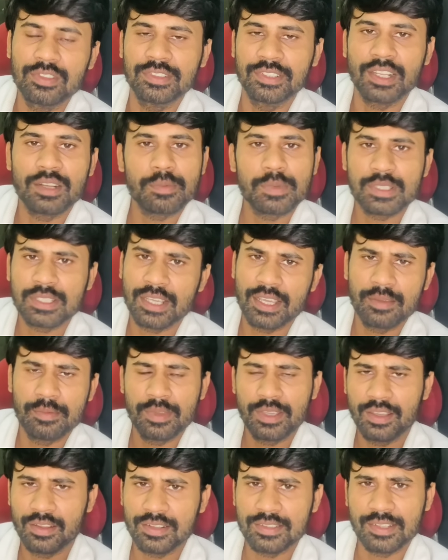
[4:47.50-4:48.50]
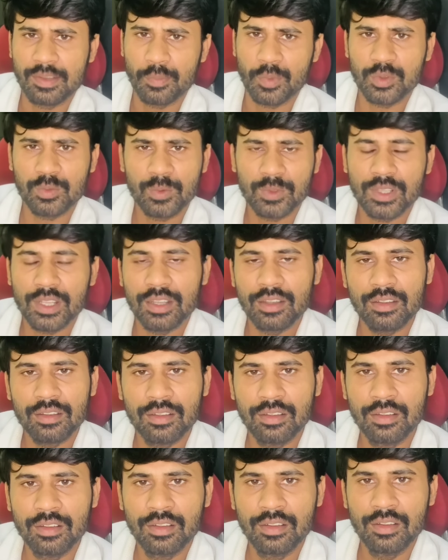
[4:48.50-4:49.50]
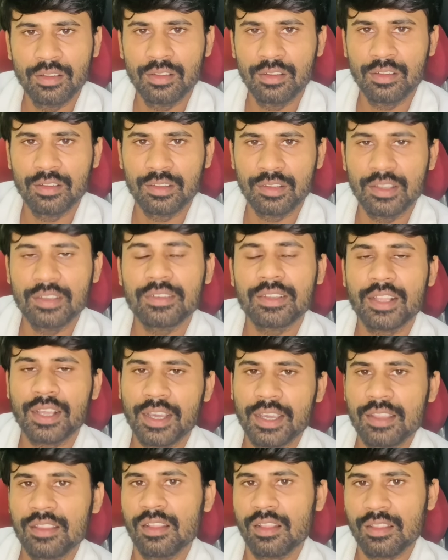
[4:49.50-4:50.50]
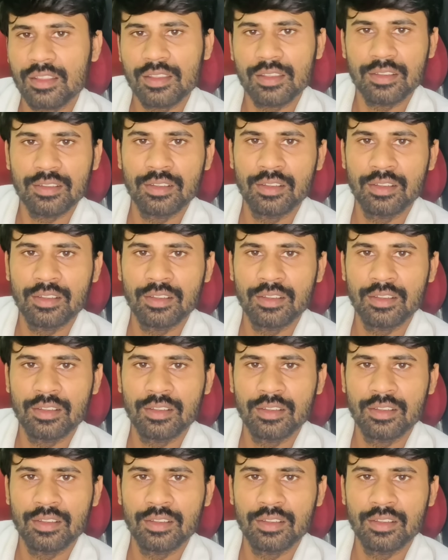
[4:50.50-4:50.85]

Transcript: సిలబస్కి ఐబీకి ఏమైనా సంబంధం ఉందా ఏ విధంగా అయింది అది